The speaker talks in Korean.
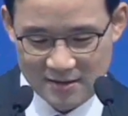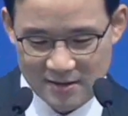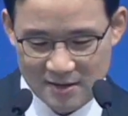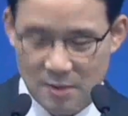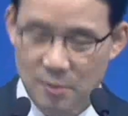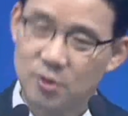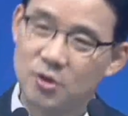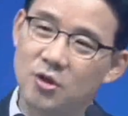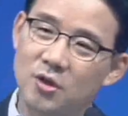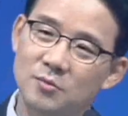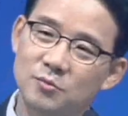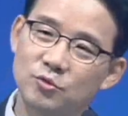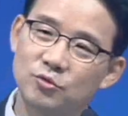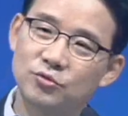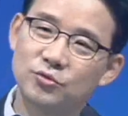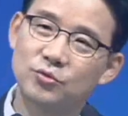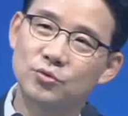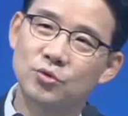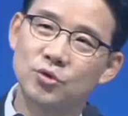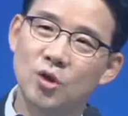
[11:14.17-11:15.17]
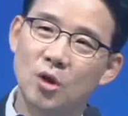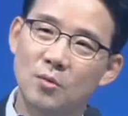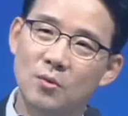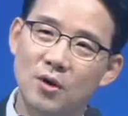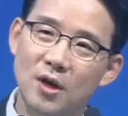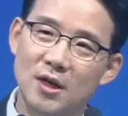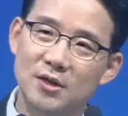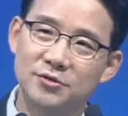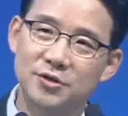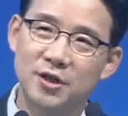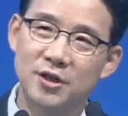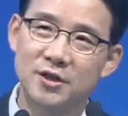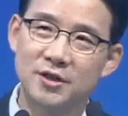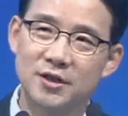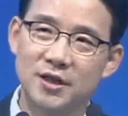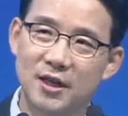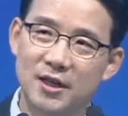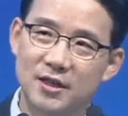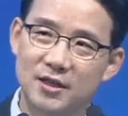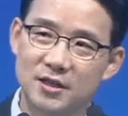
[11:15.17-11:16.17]
참 어떻게 보면 웃고 넘어갈 수 있는
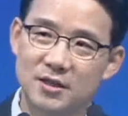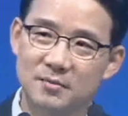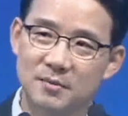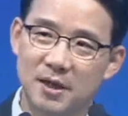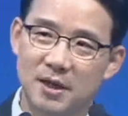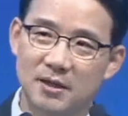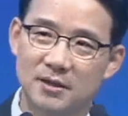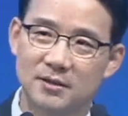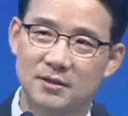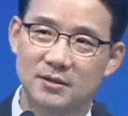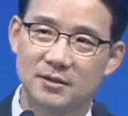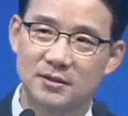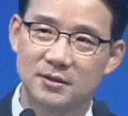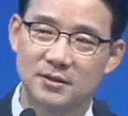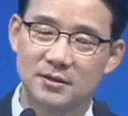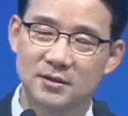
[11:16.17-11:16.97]
이야기지만,